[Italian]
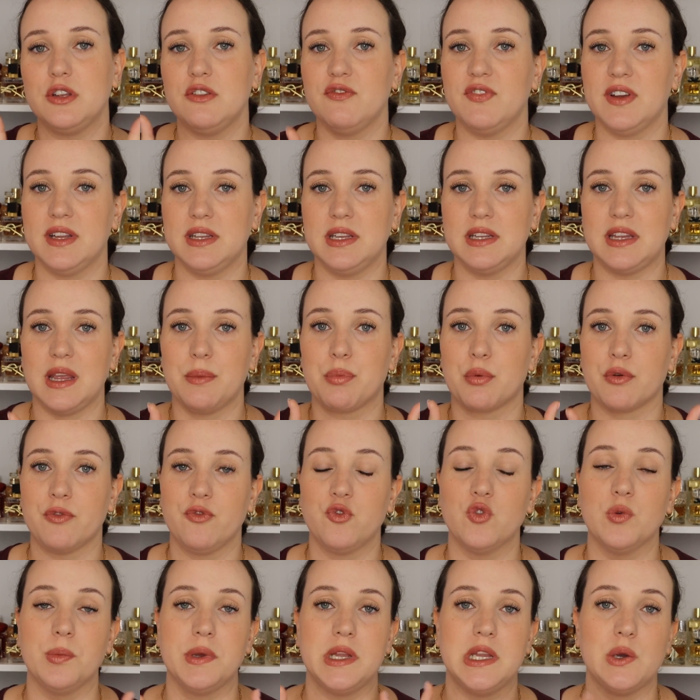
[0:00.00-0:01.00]
in vendita i
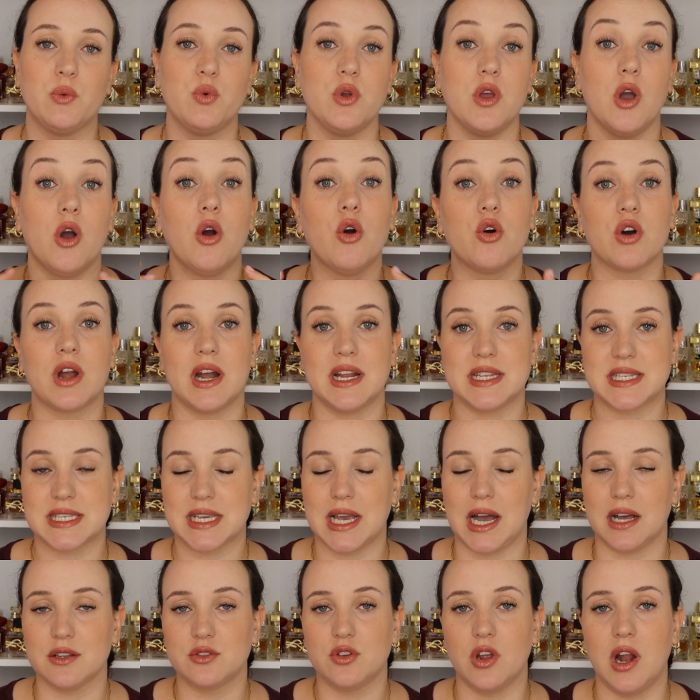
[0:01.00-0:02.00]
profumi di cui ho ancora la
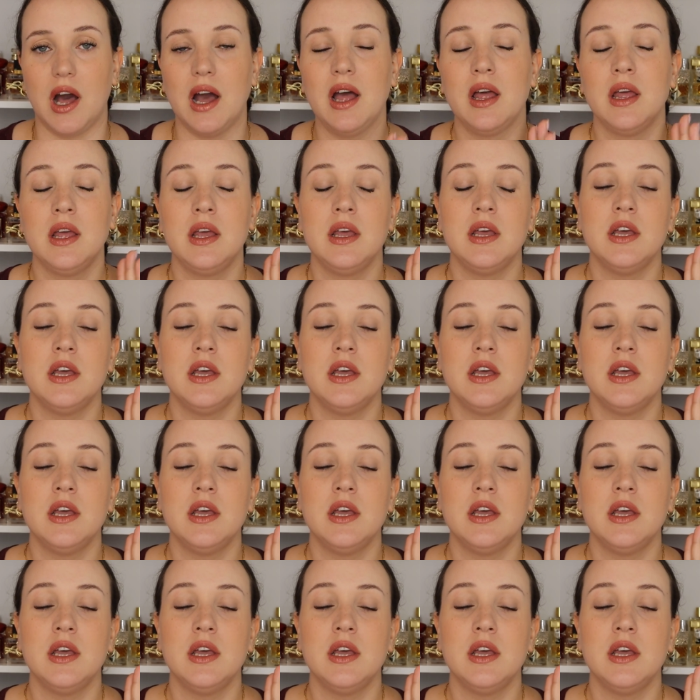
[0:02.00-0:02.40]
scatola